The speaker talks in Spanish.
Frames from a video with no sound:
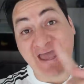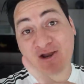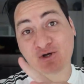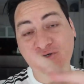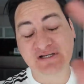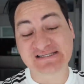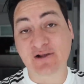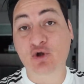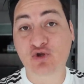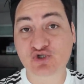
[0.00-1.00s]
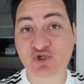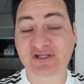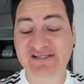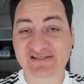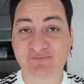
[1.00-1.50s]
Pero les tengo dos
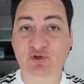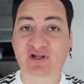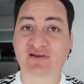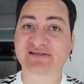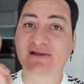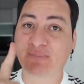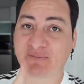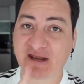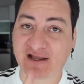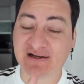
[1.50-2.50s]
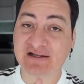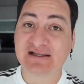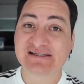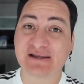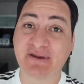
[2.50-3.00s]
noticias importantes. La primera,
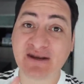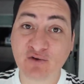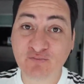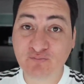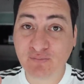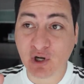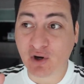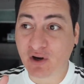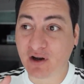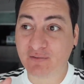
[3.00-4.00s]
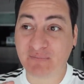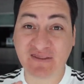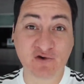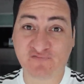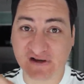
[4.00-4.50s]
se viene un blog
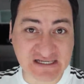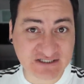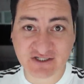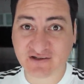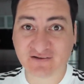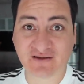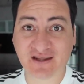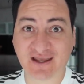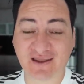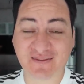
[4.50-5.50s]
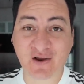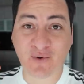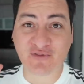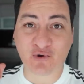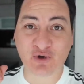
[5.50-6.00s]
medio flash de,
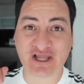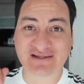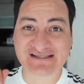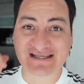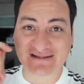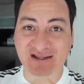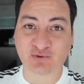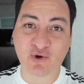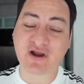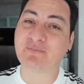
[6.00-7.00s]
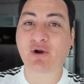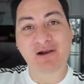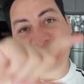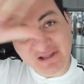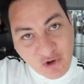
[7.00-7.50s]
cuando Julieta se tatuó, que
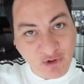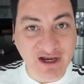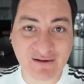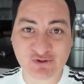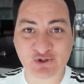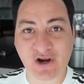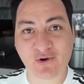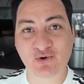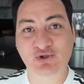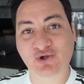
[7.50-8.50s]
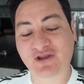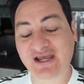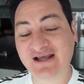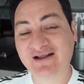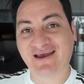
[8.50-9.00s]
probablemente lo uniremos con algún otro
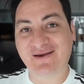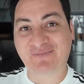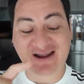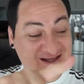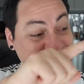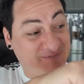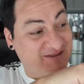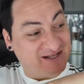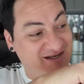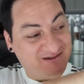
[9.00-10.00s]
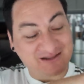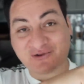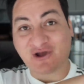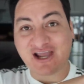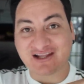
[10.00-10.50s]
día, eh, para que sepan del
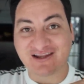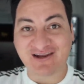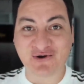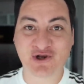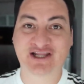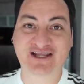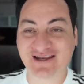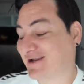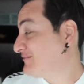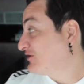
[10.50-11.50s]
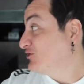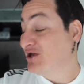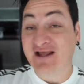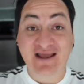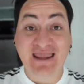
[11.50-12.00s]
tatuaje que tiene Julieta ahí en la mano.
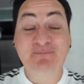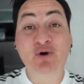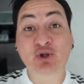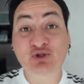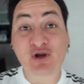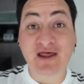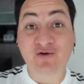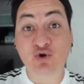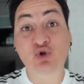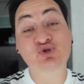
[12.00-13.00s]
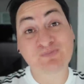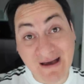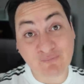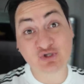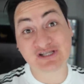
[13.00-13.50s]
Y por otro lado, nos
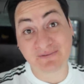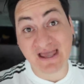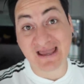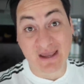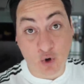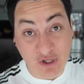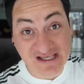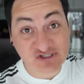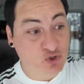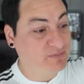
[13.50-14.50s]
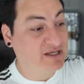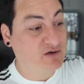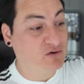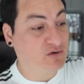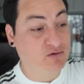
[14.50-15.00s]
vamos de viaje. Hoy es
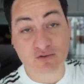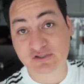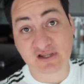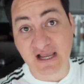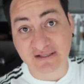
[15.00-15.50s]
domingo, no sé,